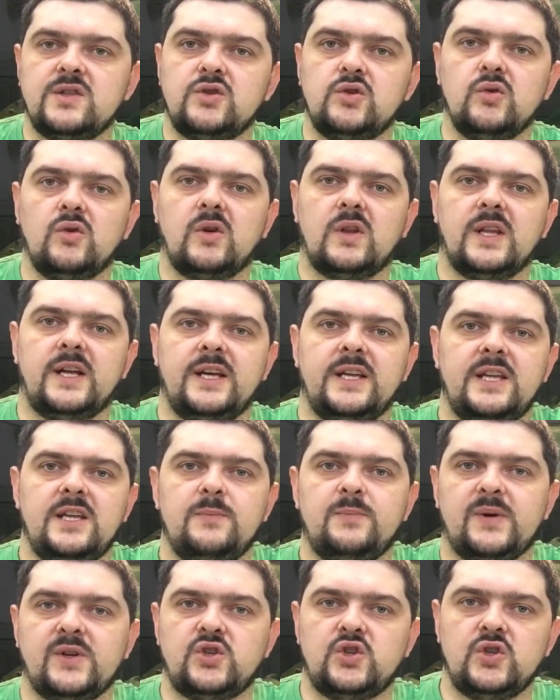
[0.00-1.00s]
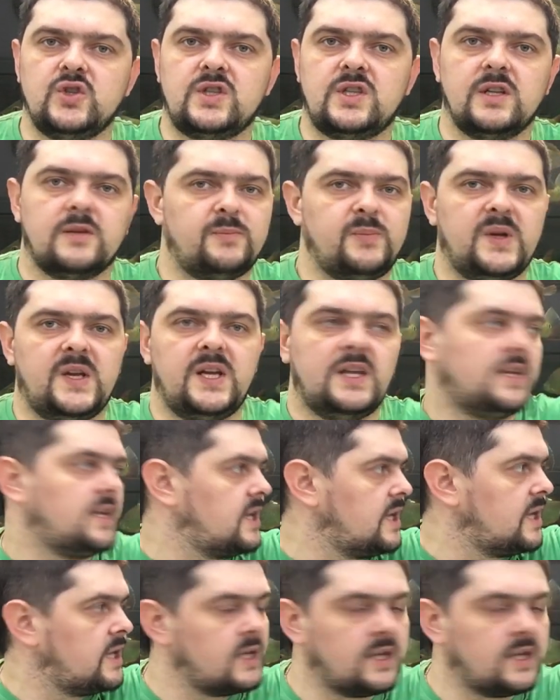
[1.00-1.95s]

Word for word: стекла и почистил переднее